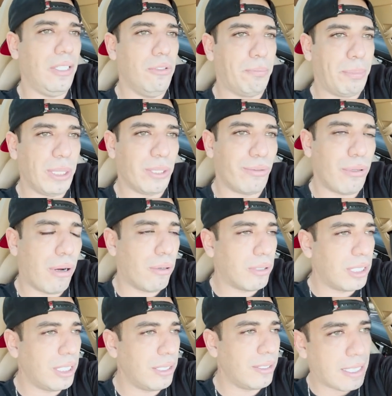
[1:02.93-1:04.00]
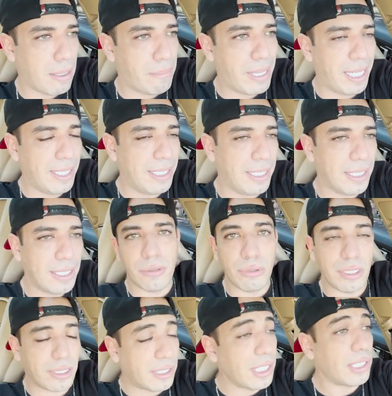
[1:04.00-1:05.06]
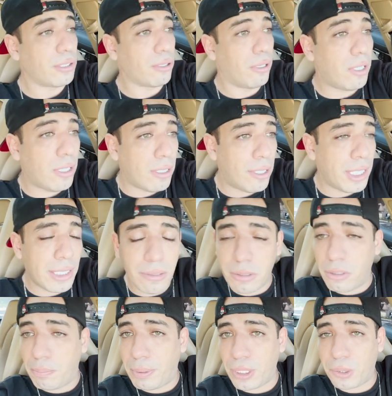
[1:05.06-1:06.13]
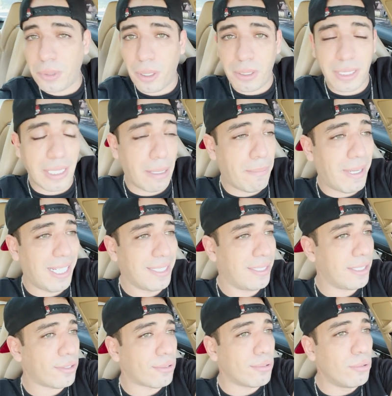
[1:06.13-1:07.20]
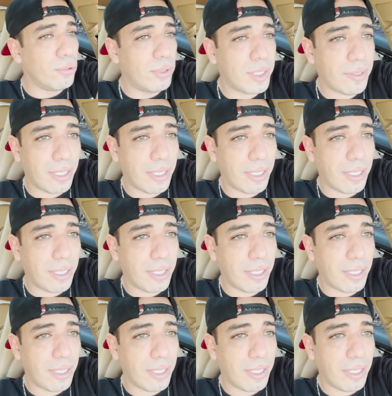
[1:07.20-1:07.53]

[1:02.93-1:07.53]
Do pessoal que trabalha no escritório, do pessoal que trabalha nas ruas.